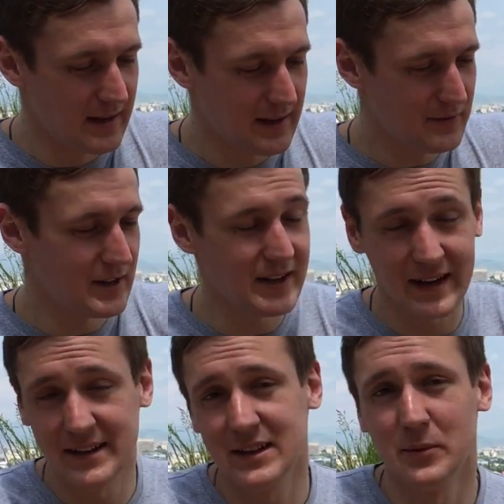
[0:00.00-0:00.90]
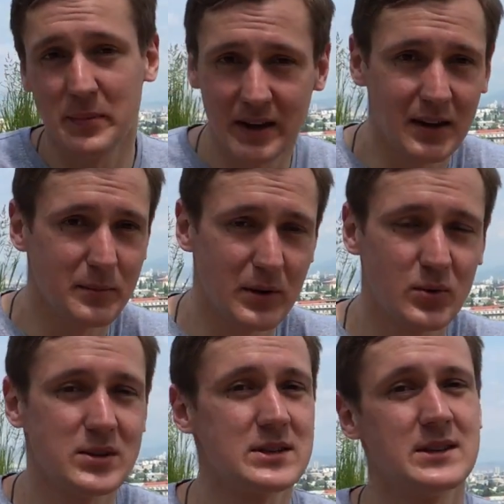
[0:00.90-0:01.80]
я в них ходил, бегал,
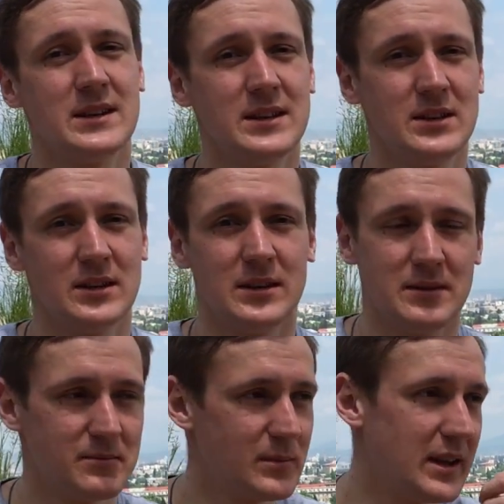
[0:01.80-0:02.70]
могу рассказать э,